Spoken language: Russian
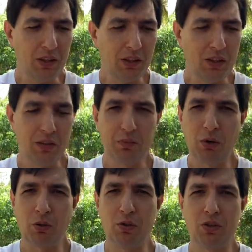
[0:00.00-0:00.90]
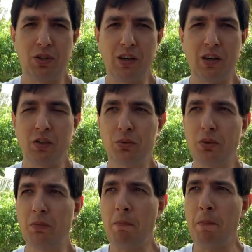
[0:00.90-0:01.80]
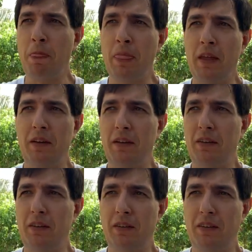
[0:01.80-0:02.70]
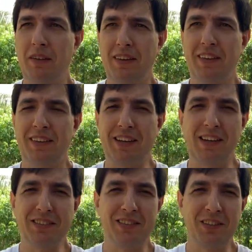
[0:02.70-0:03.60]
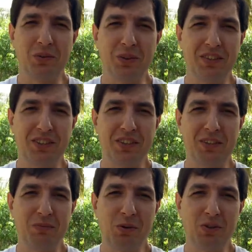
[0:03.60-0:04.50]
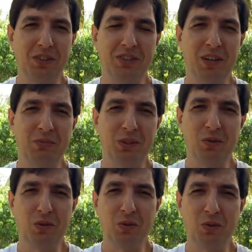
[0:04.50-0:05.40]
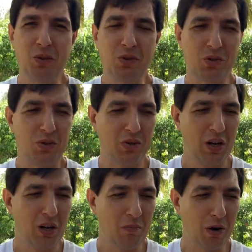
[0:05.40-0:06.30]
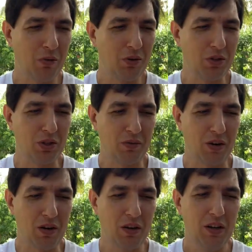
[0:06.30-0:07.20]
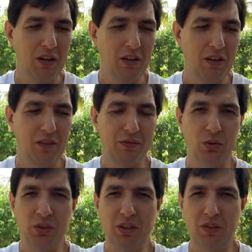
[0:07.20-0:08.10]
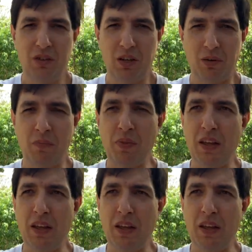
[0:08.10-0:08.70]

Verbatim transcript: когда ты приходишь на кассу, и э, на кассе нету кассира, просто сам делаешь, что хочешь, проводишь товар, э, а, все на доверии.